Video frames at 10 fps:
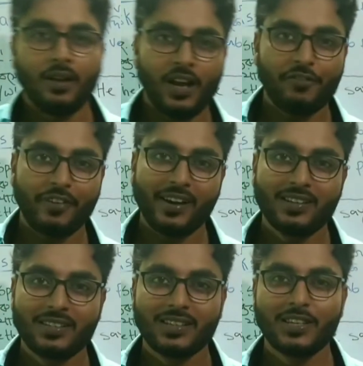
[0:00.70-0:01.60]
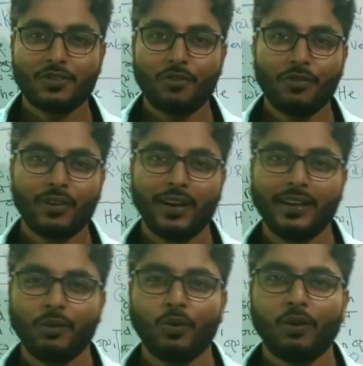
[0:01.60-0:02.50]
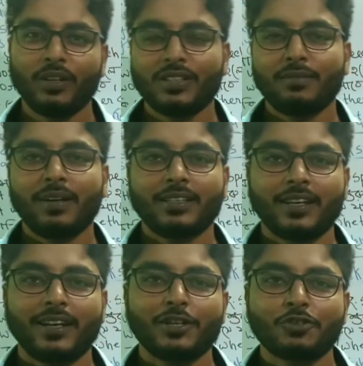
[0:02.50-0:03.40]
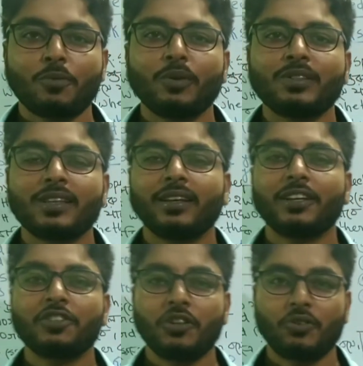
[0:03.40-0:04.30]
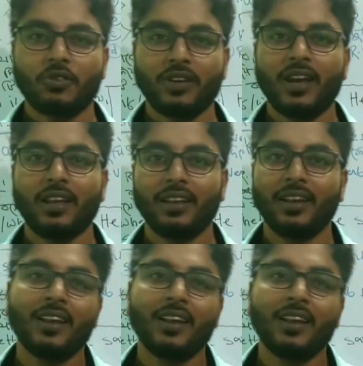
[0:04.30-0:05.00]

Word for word: হাই ফ্রেন্ডস দিস ইজ শোভন অ্যান্ড ইউ আর ওয়াচিং মাই চ্যানেল শোভনস ইংলিশ টিউটোরিয়াল